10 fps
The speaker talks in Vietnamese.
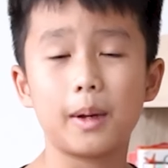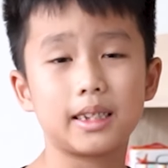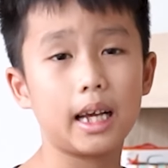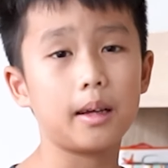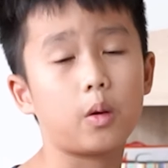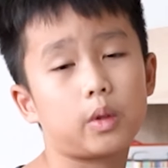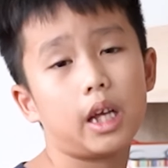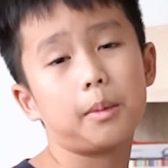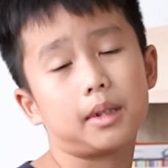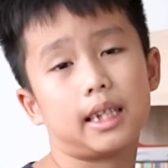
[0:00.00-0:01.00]
Mình sẽ đầu
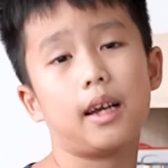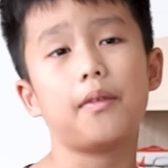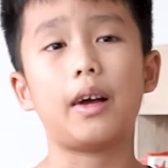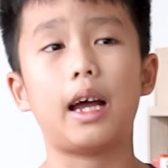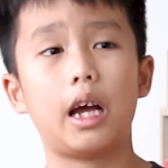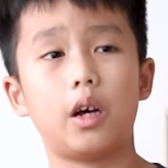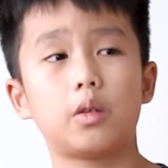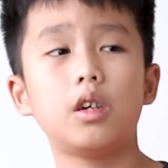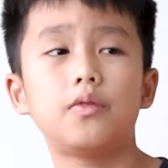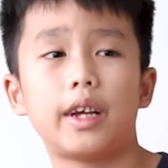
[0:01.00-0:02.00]
tiên mình sẽ vào
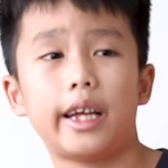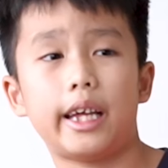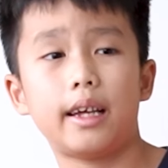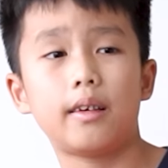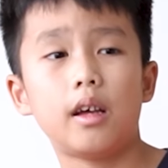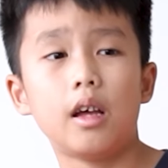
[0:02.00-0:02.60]
thư viện